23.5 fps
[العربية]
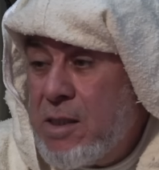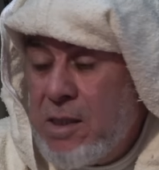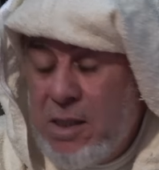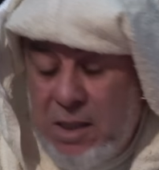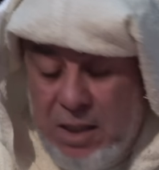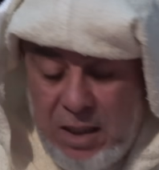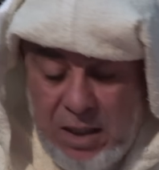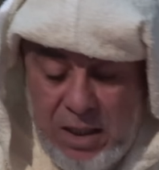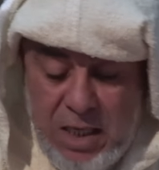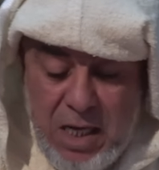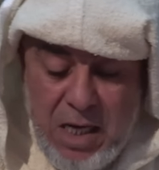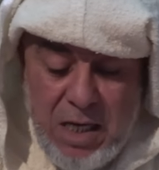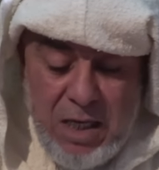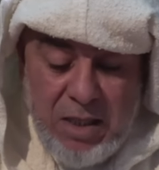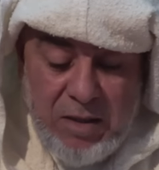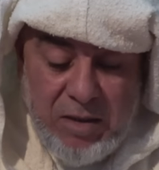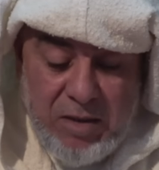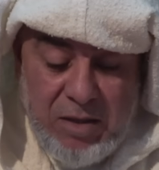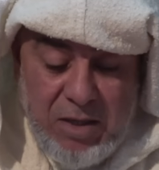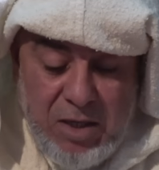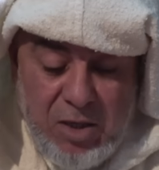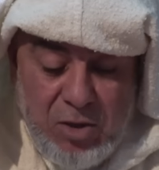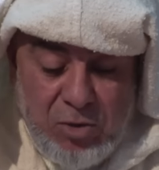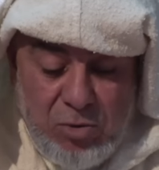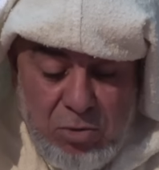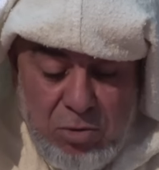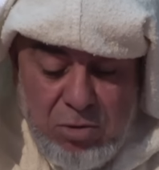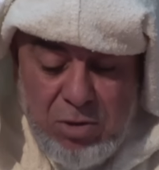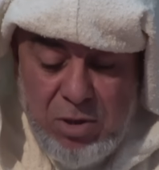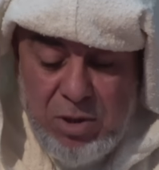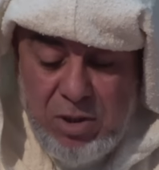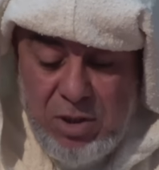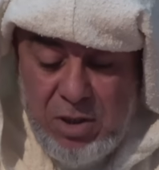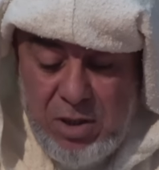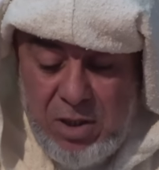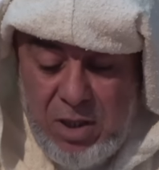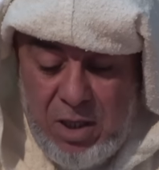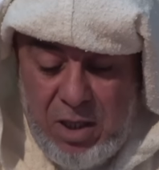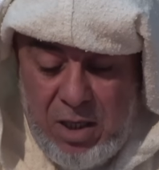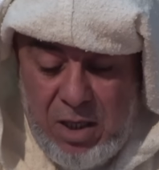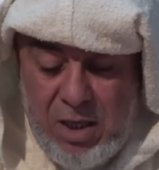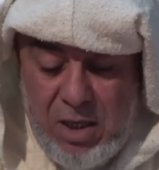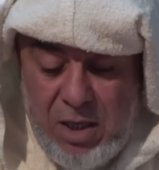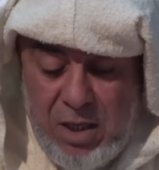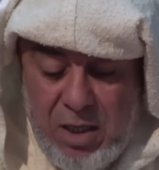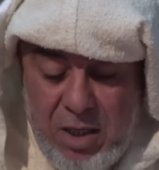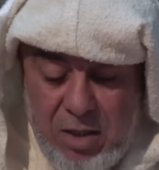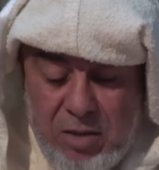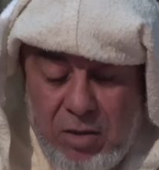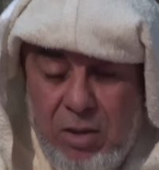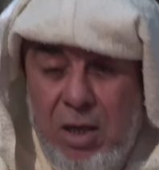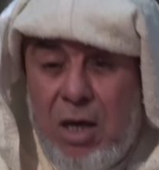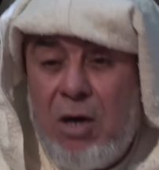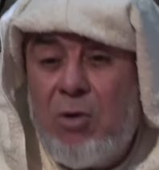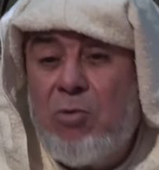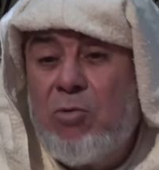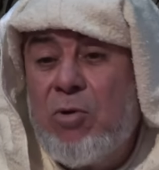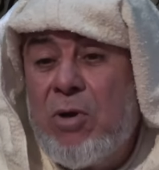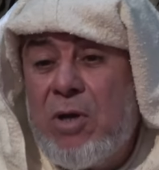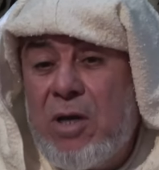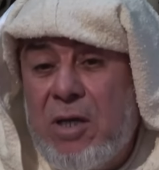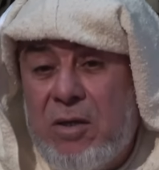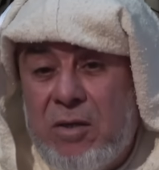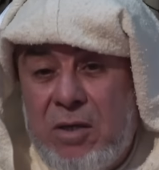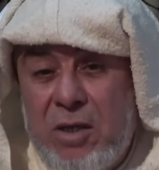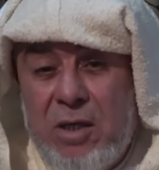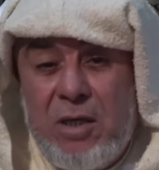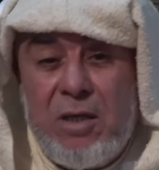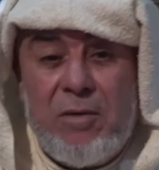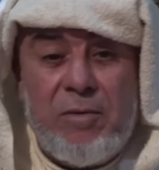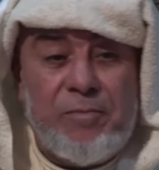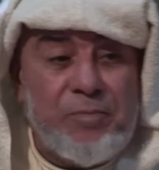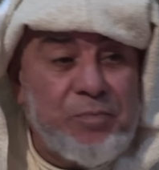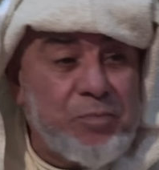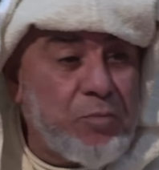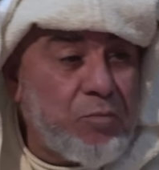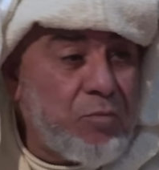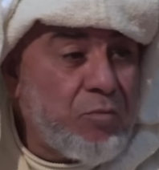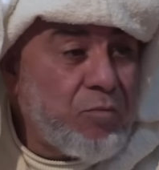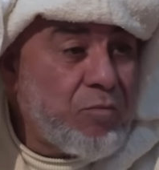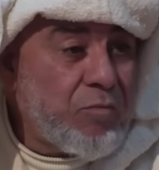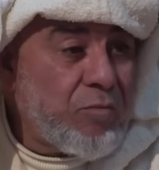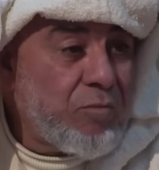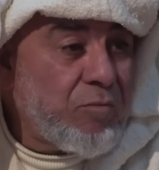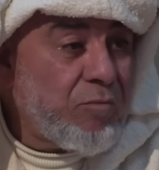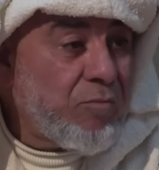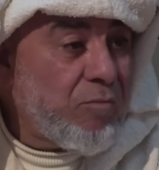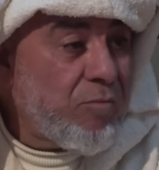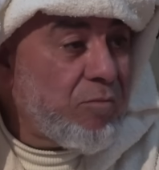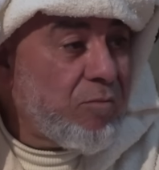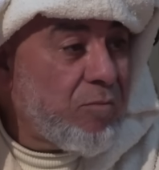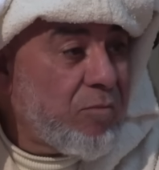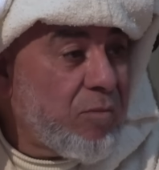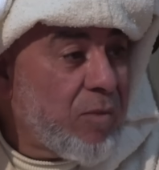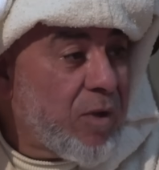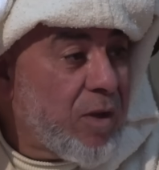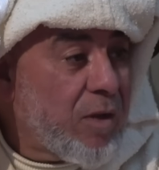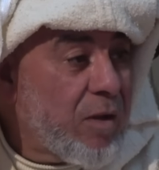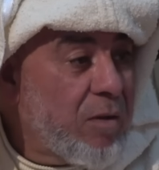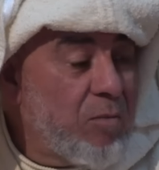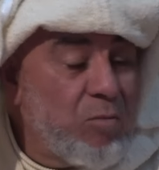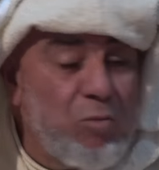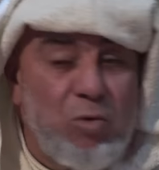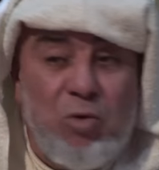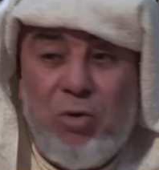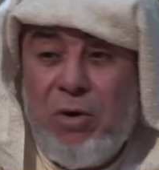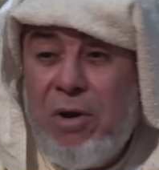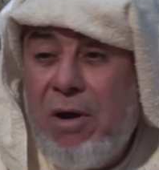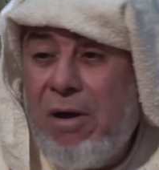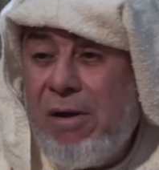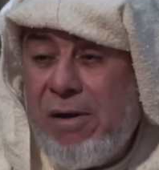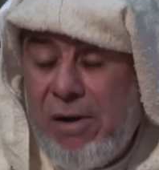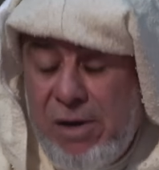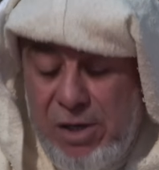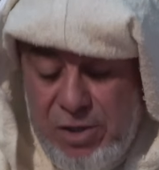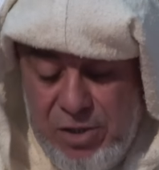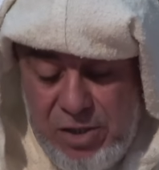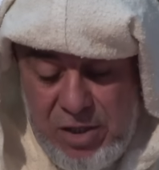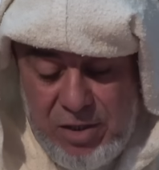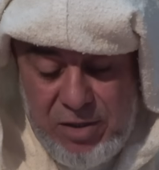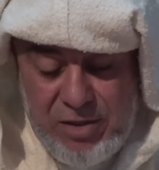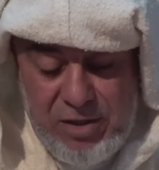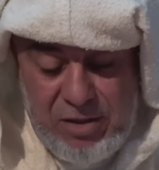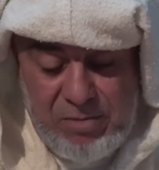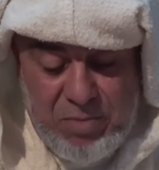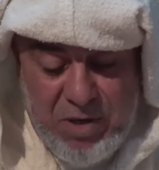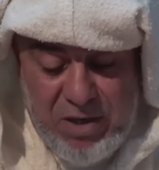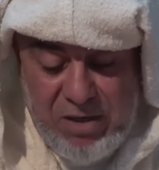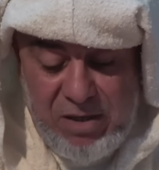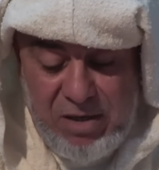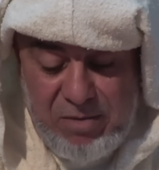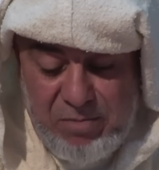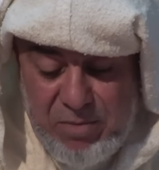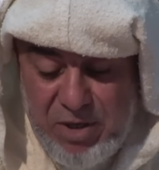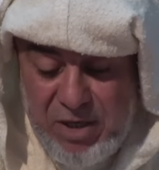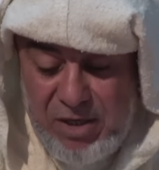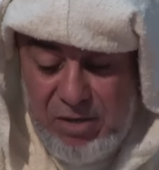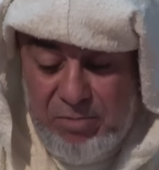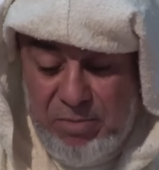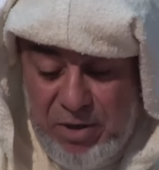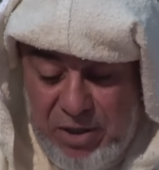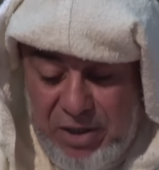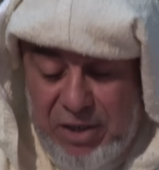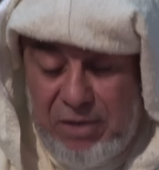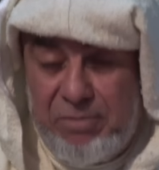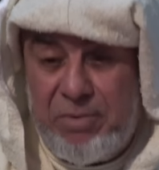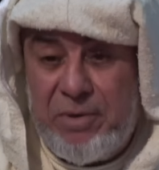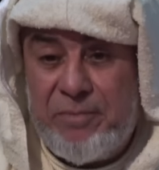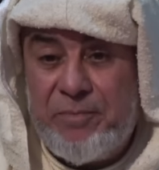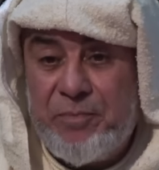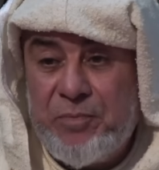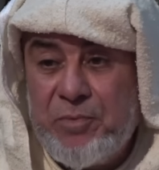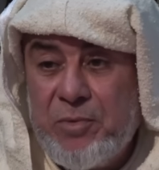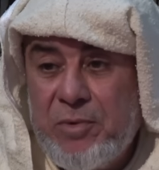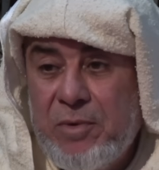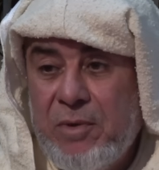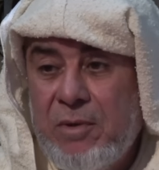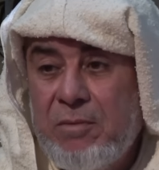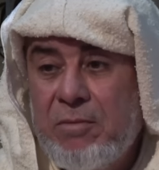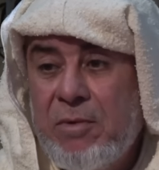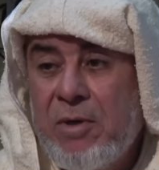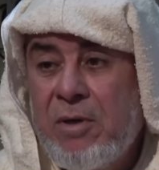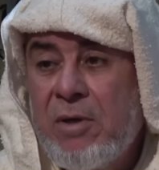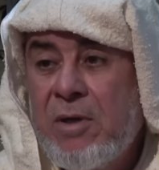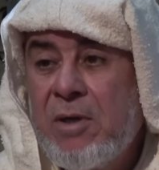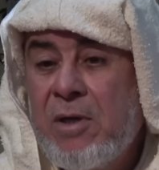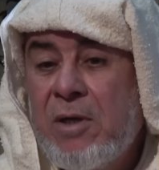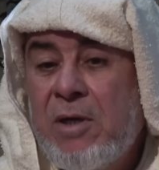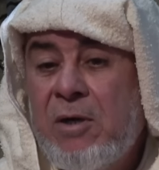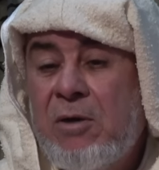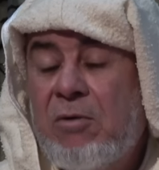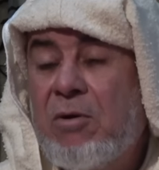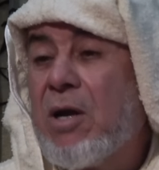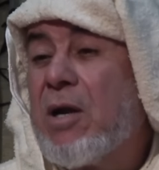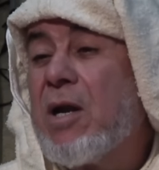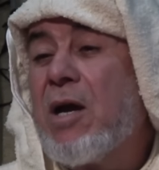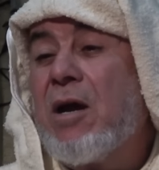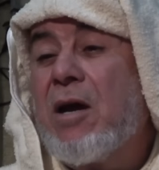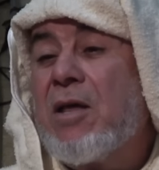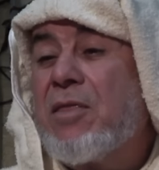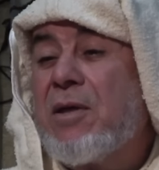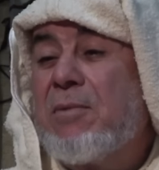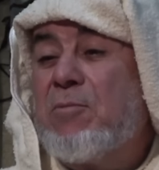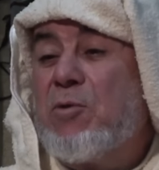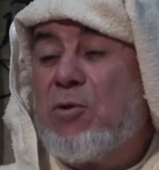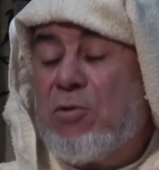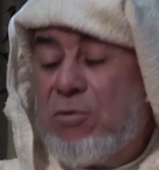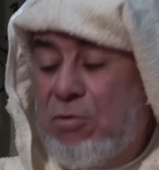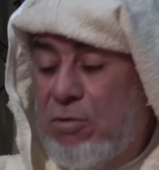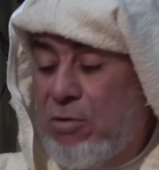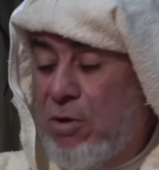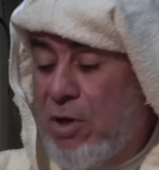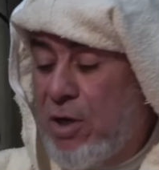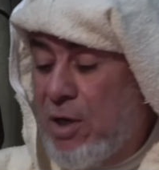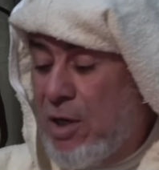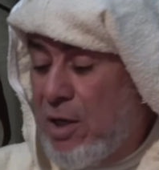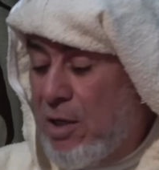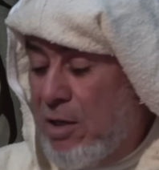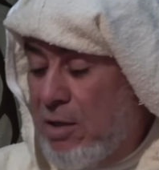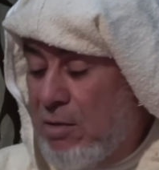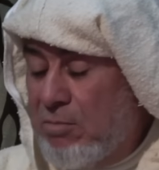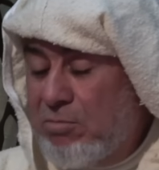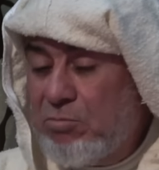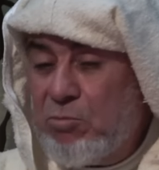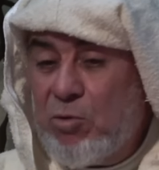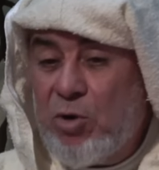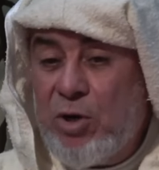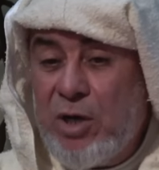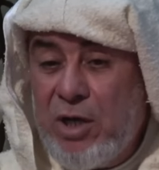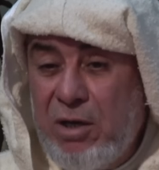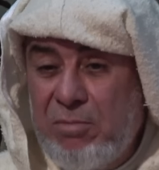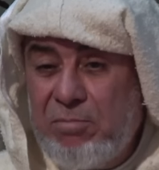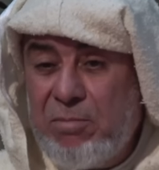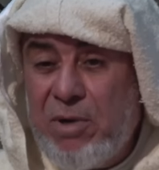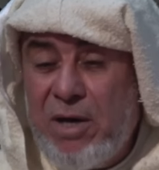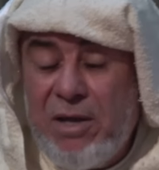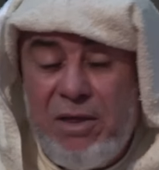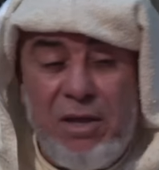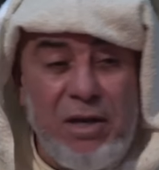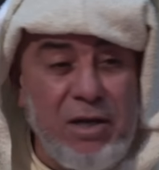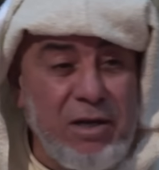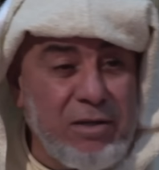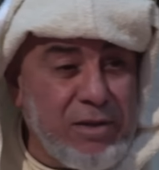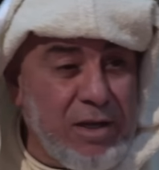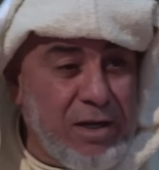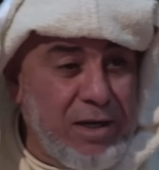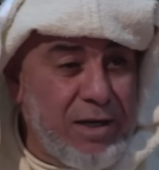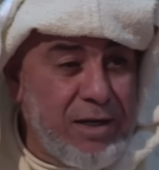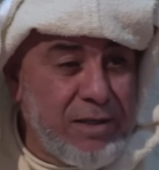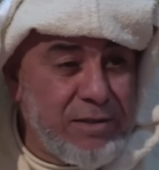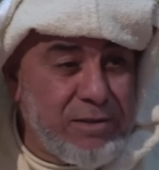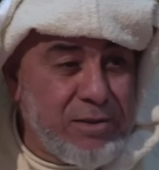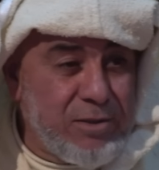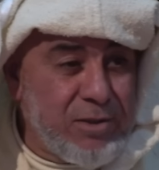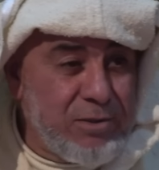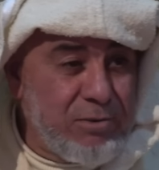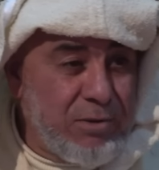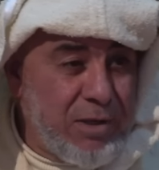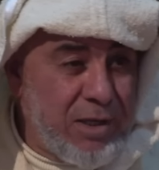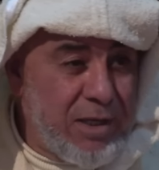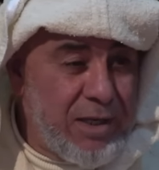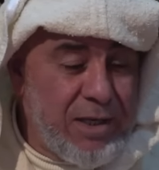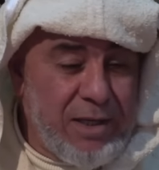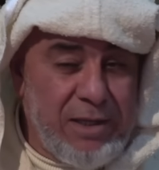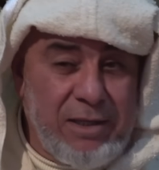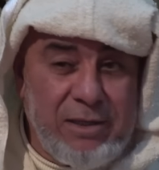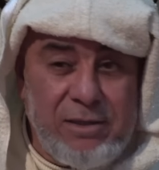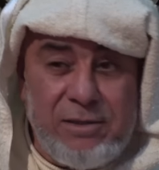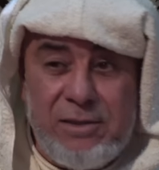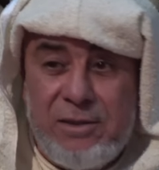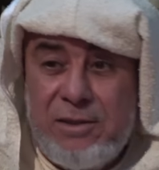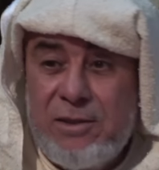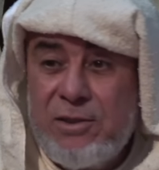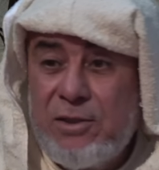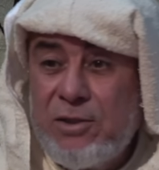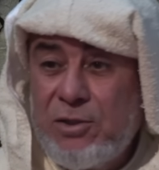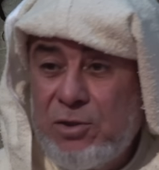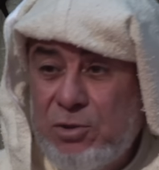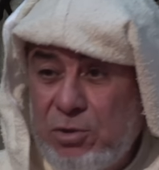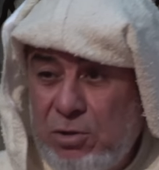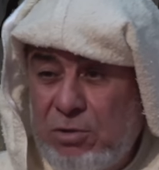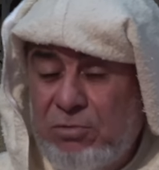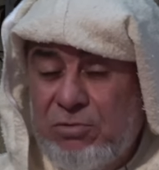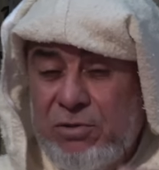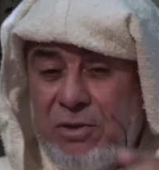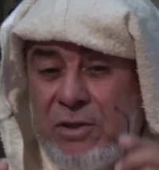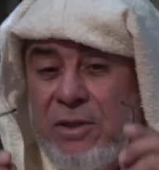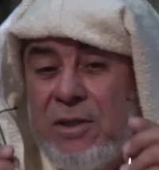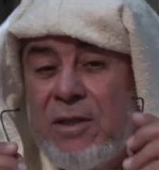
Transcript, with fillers: إغلاق تيك توك على طاولة مناقشة البرلمان المغرب والله هذا موضوع مهم هذا اللي طرح هذا السؤال هذا شوف